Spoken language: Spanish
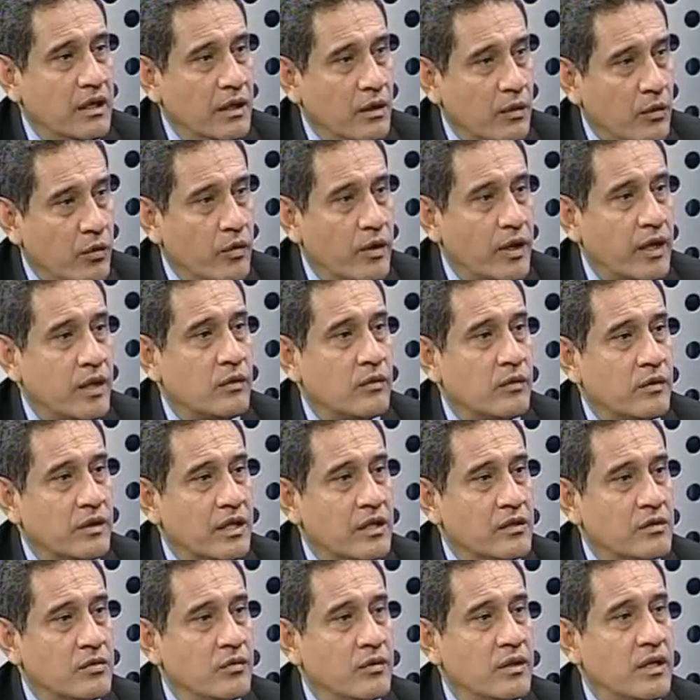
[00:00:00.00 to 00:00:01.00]
el
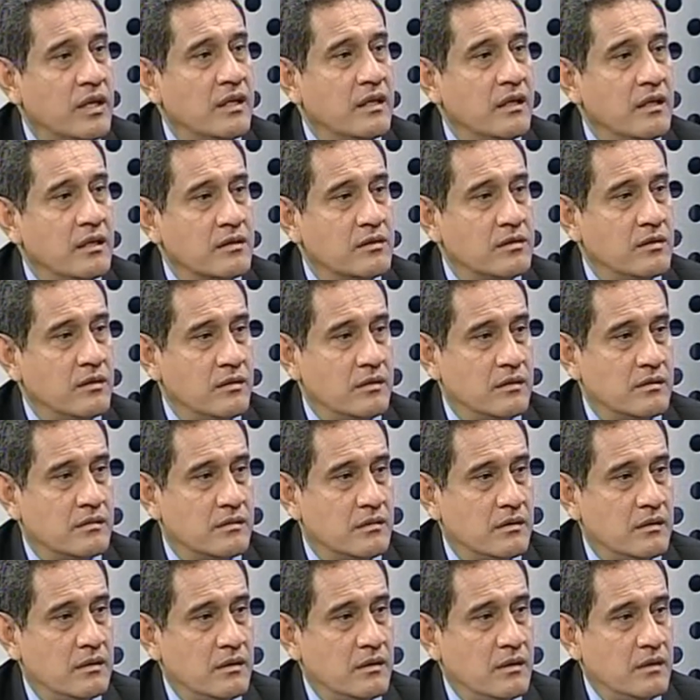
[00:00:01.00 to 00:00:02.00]
Jurado Nacional de
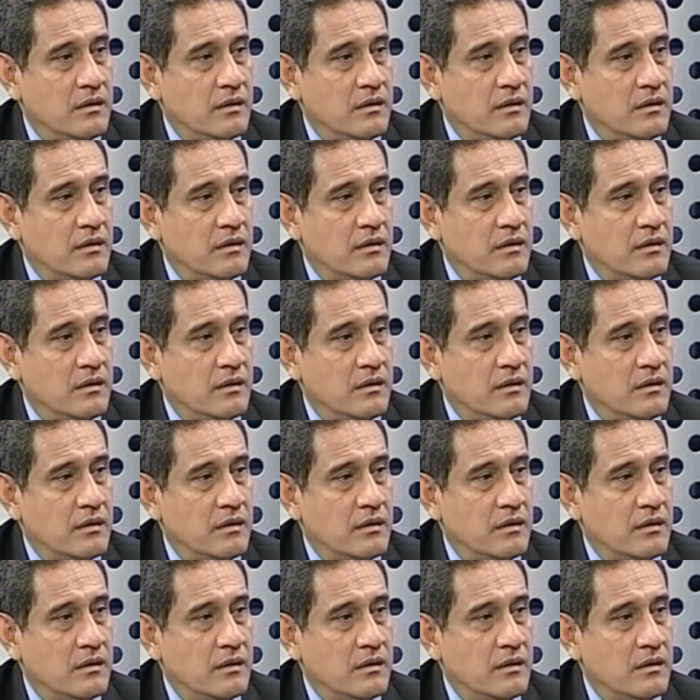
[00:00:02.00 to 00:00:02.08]
Elecciones.